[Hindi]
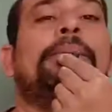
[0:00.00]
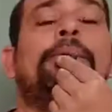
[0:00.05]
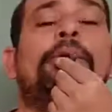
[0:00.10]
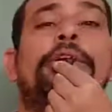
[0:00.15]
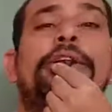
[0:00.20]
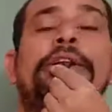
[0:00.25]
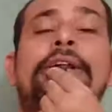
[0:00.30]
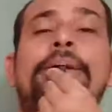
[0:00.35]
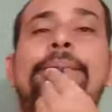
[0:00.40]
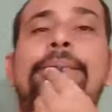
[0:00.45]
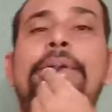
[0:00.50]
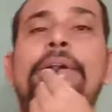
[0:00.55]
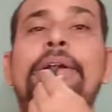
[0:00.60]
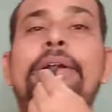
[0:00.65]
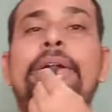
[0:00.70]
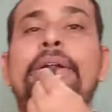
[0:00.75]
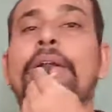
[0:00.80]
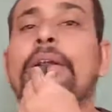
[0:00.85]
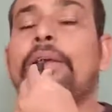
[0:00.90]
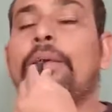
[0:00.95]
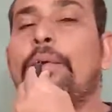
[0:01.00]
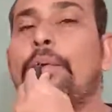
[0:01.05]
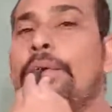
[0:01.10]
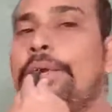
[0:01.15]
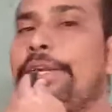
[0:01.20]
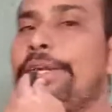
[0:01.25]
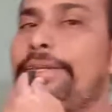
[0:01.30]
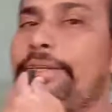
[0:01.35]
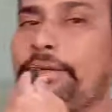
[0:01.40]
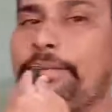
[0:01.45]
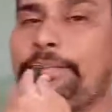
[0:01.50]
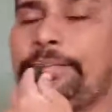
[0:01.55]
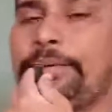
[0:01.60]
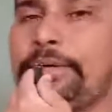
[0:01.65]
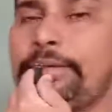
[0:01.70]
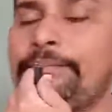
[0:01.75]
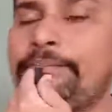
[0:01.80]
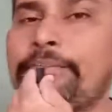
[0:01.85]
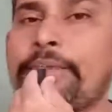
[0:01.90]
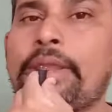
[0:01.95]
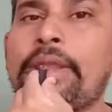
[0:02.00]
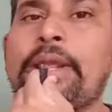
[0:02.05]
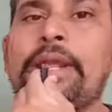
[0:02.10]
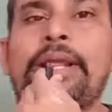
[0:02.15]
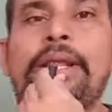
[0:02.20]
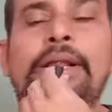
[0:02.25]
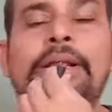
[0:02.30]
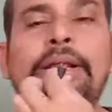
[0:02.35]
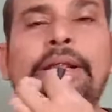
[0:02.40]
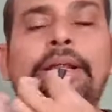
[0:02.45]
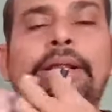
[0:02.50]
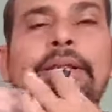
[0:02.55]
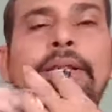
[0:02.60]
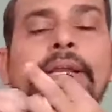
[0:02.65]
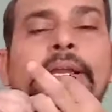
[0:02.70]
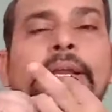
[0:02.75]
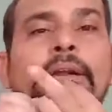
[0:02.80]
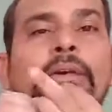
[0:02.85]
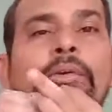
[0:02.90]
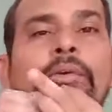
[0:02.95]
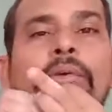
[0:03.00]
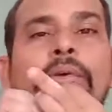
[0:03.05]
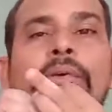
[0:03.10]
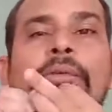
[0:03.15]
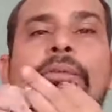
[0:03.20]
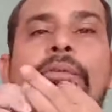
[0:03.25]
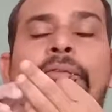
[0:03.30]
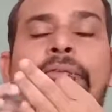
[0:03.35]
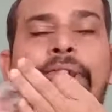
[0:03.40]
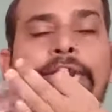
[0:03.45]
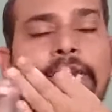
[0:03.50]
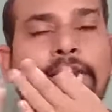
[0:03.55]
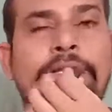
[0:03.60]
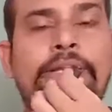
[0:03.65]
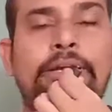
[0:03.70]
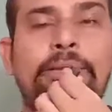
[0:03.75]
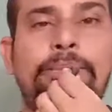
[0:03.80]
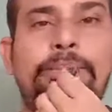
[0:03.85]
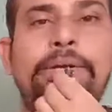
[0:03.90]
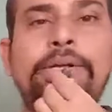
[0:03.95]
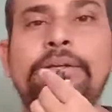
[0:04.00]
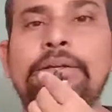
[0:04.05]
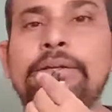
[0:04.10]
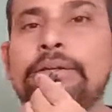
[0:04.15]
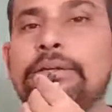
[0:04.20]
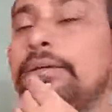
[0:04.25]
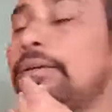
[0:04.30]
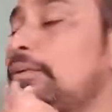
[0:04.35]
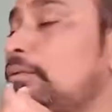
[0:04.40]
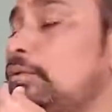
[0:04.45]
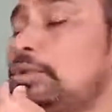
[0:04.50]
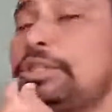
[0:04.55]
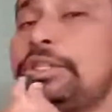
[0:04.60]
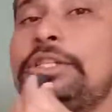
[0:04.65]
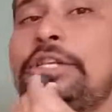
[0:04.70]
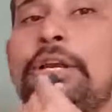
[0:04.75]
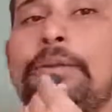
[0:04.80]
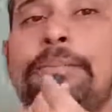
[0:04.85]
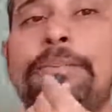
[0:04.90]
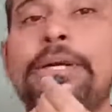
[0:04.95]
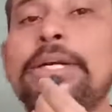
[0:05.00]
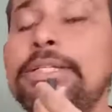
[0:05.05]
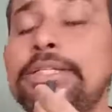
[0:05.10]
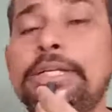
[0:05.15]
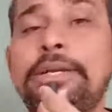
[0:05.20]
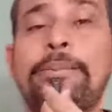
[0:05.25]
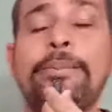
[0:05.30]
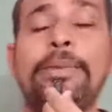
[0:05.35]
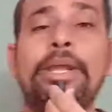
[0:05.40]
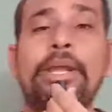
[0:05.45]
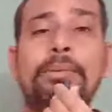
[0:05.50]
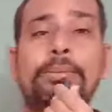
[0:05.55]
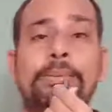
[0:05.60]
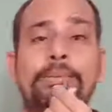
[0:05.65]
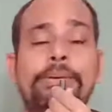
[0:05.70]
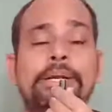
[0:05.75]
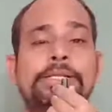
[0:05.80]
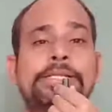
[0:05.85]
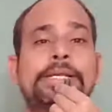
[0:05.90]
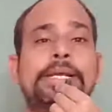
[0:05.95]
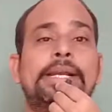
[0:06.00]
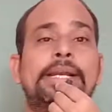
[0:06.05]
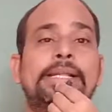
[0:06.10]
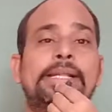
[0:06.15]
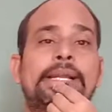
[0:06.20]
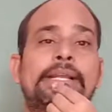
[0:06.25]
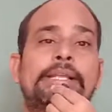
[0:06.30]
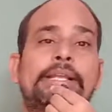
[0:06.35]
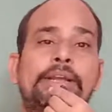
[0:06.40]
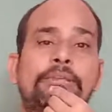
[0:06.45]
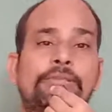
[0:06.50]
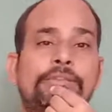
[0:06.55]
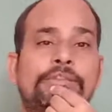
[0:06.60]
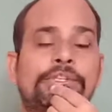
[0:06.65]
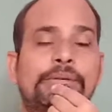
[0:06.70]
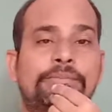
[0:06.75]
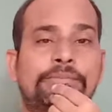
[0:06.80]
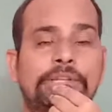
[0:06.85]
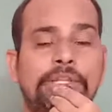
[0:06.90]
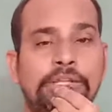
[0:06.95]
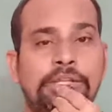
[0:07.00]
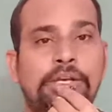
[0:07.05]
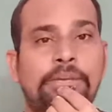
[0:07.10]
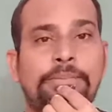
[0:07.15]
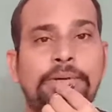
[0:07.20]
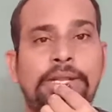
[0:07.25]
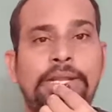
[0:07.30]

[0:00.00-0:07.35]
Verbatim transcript: पॉइंट है अपना गोलीय दर्पण देखें वे दर्पण कुछ दर्पण जिनमें हम अपना चेहरा देखते हैं वो समतल दर्पण